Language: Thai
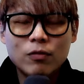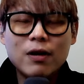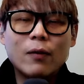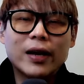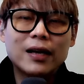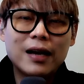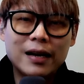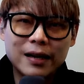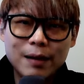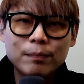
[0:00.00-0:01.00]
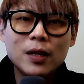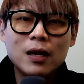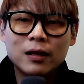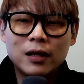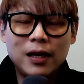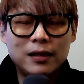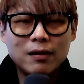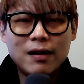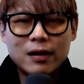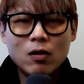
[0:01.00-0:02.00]
ก็ฝากไว้กันละกันนะครับ คิดเห็น
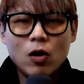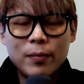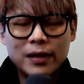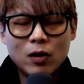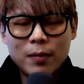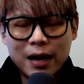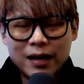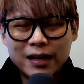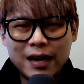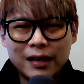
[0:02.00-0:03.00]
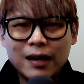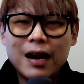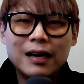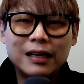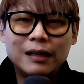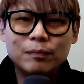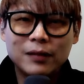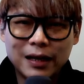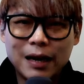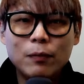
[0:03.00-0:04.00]
อย่างไรก็คอมเมนต์เข้ามากันละกันข้างล่างนี้
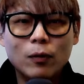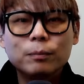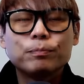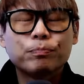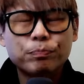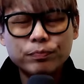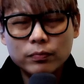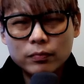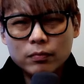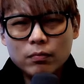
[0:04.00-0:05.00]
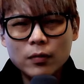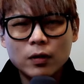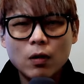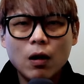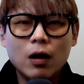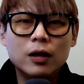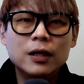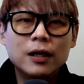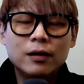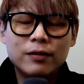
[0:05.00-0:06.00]
นะครับผม ก็
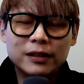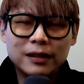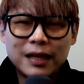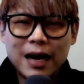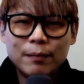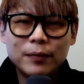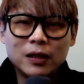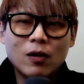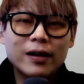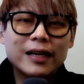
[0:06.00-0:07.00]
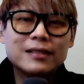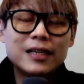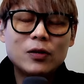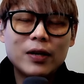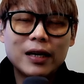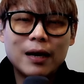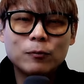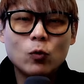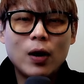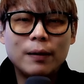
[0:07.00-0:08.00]
ฝากติดตาม Bitcoin c a s e ด้วยนะครั
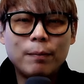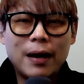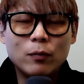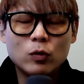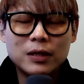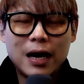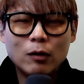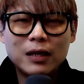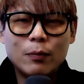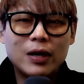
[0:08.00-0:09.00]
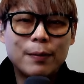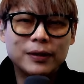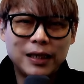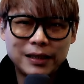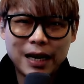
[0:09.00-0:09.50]
บ ทุกวัน8โมงเช้าตามเวลาประเท